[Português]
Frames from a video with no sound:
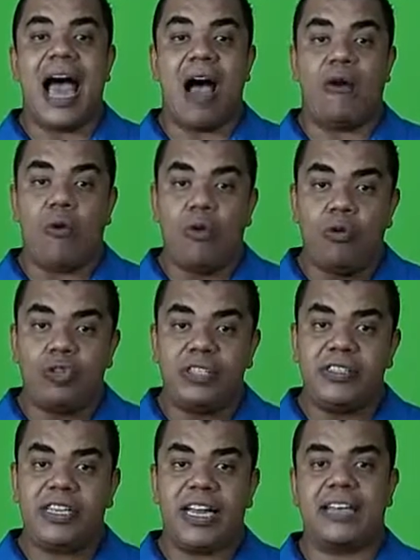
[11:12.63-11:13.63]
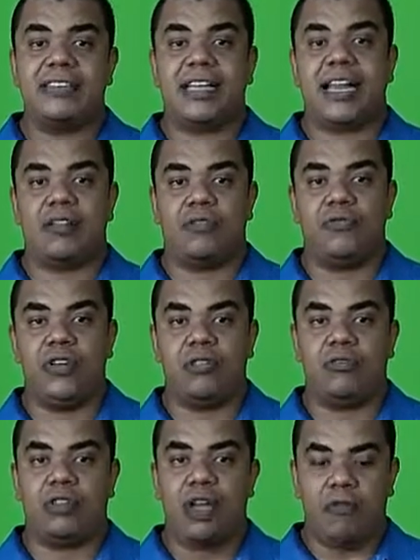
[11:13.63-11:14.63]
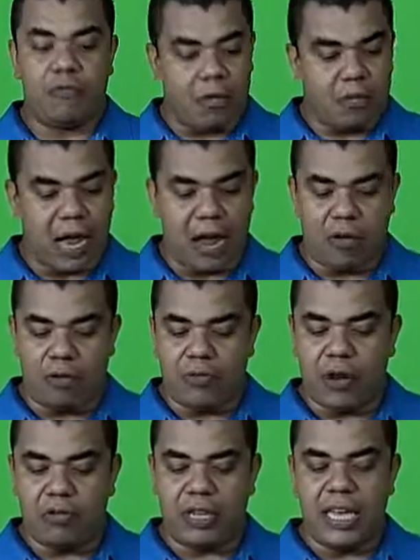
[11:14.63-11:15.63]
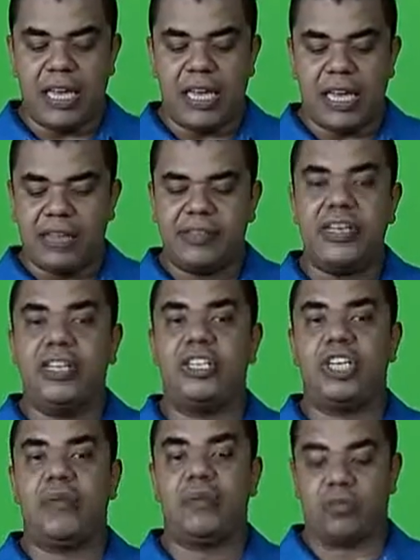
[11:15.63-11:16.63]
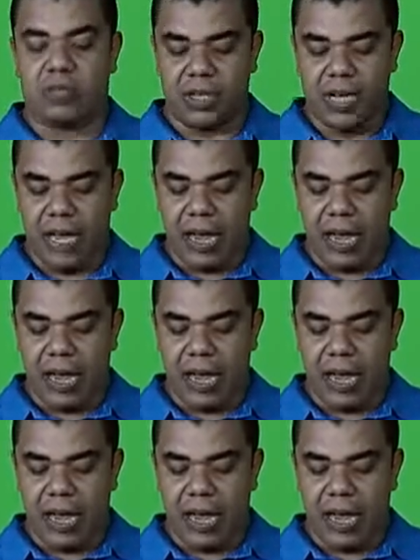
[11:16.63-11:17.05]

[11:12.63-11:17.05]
aonde será instalado o vidro. Então, vamos lá, o vão tem 15 centímetros.